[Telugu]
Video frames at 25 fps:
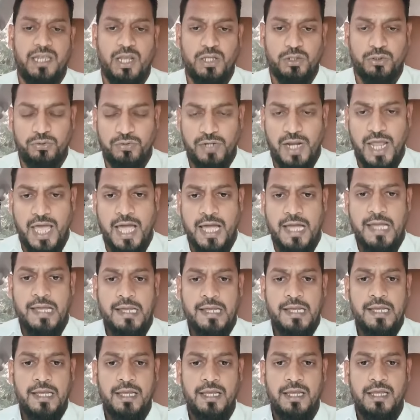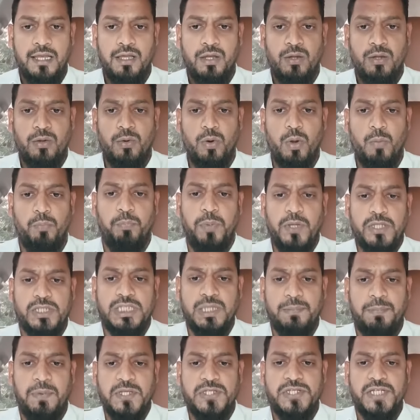నేను హెచ్చరిస్తున్నా
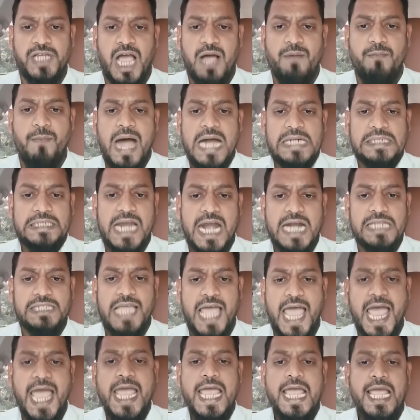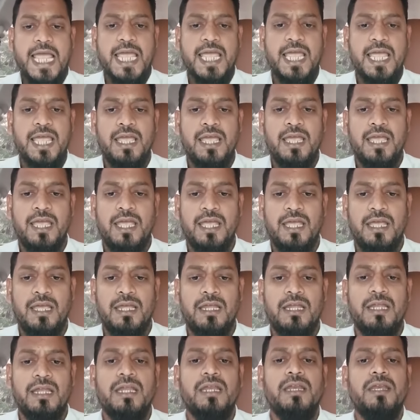నువ్వు పిచ్చి పిచ్చిగా మాట్లాడితే
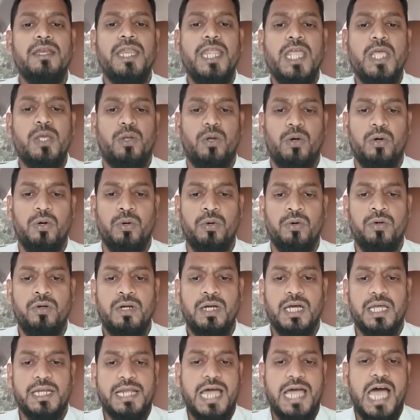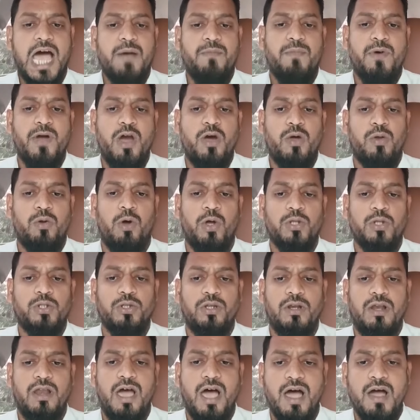నీకు రాబోయే
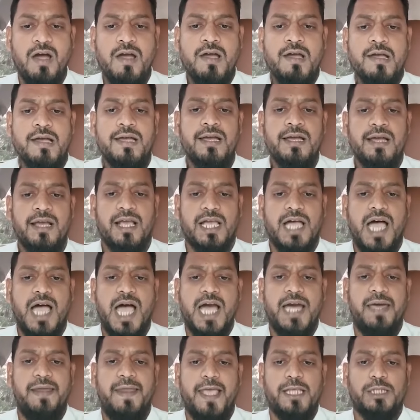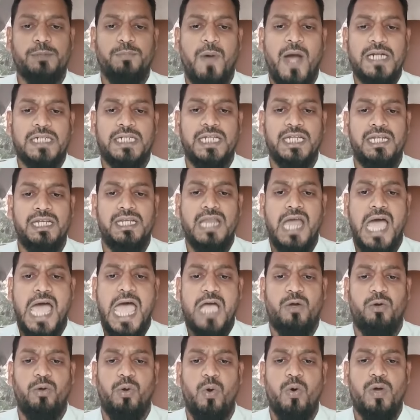రోజుల్లో కాంగ్రెస్ పార్టీ
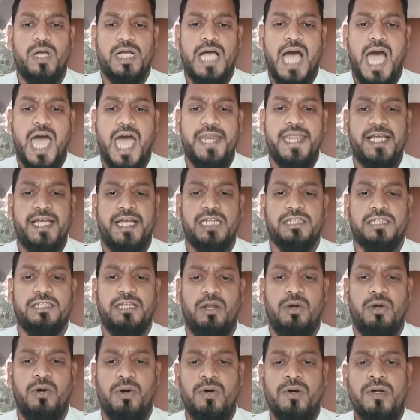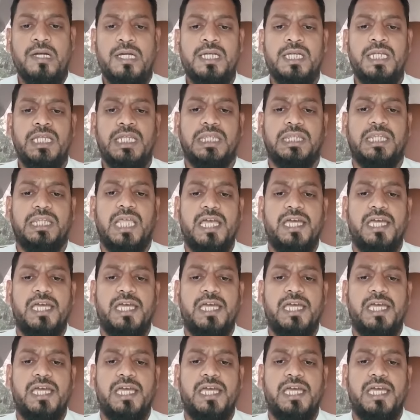నాయకులు కార్యకర్తలు